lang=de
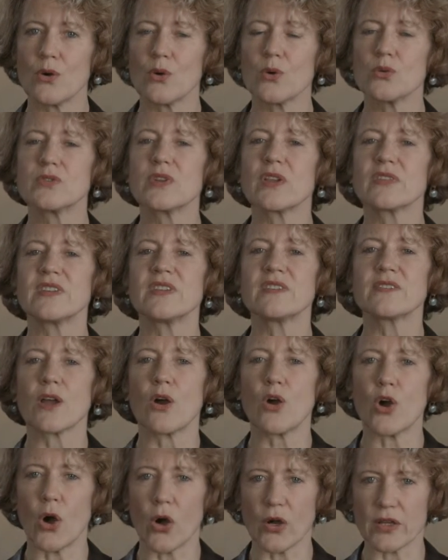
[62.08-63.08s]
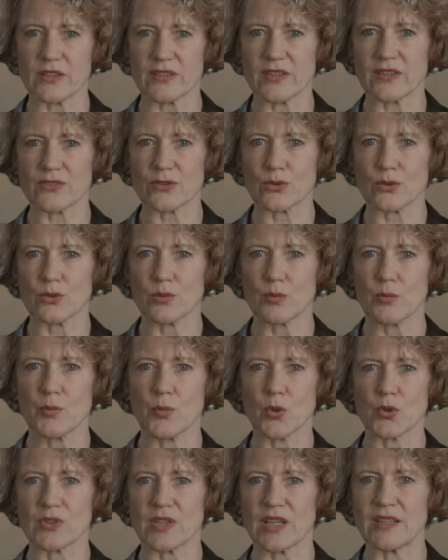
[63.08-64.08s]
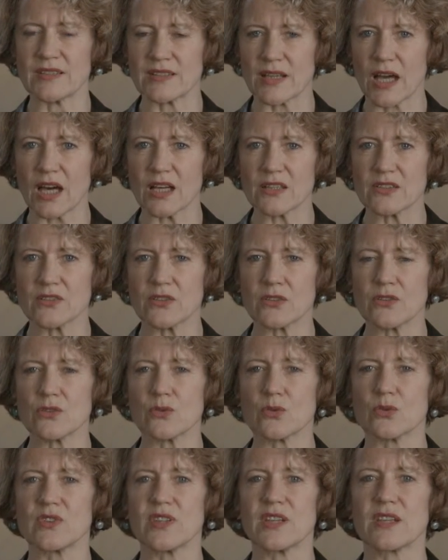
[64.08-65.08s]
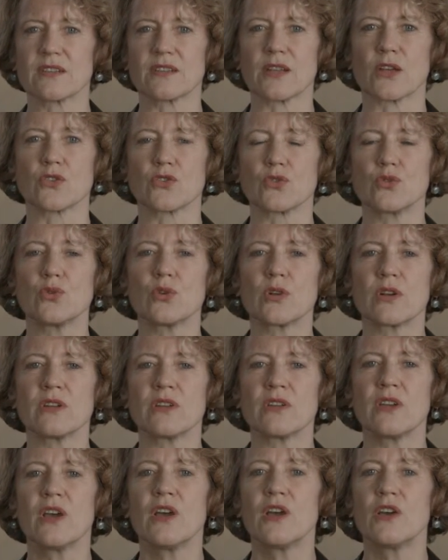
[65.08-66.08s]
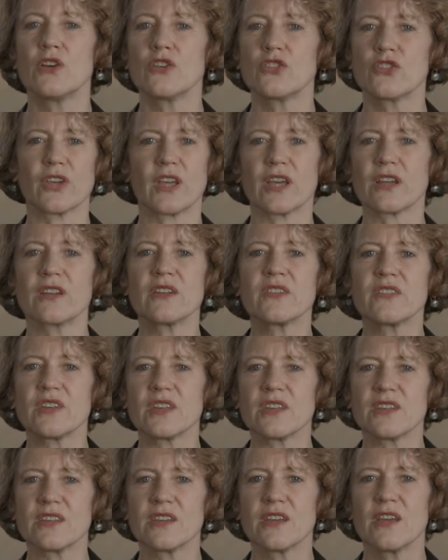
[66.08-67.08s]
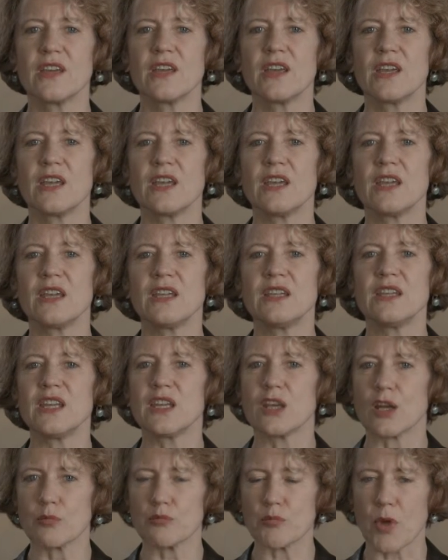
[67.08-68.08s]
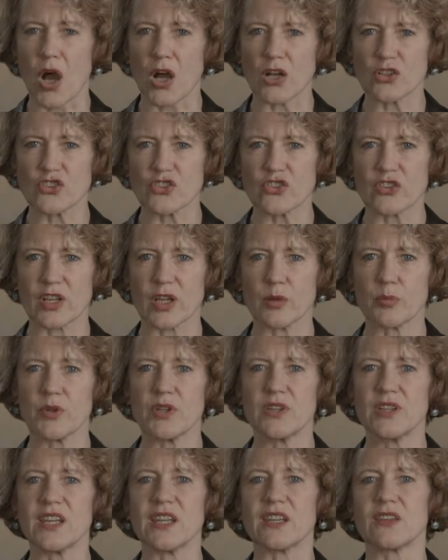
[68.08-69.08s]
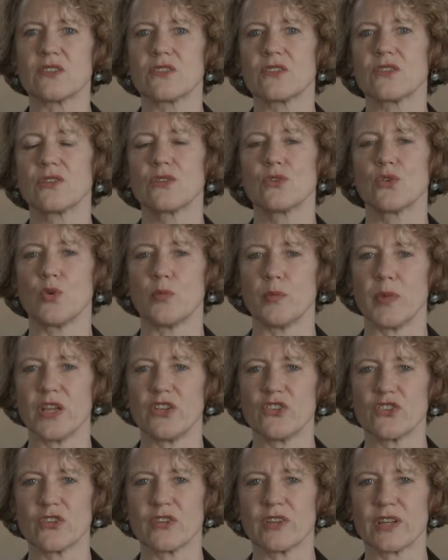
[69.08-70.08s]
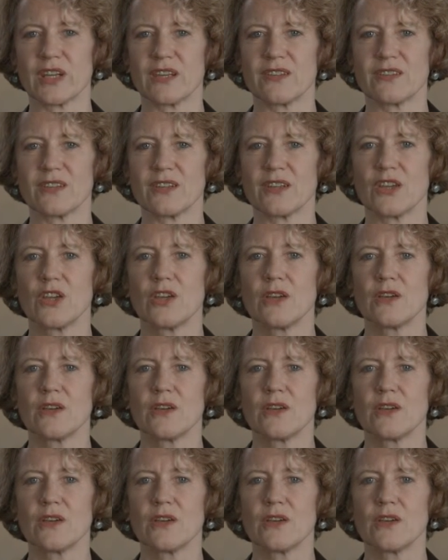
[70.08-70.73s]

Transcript: und das ist auch heute so. Potentaten und Diktaturen scheren sich in ihrem Machtstreben nicht um Menschenrechte.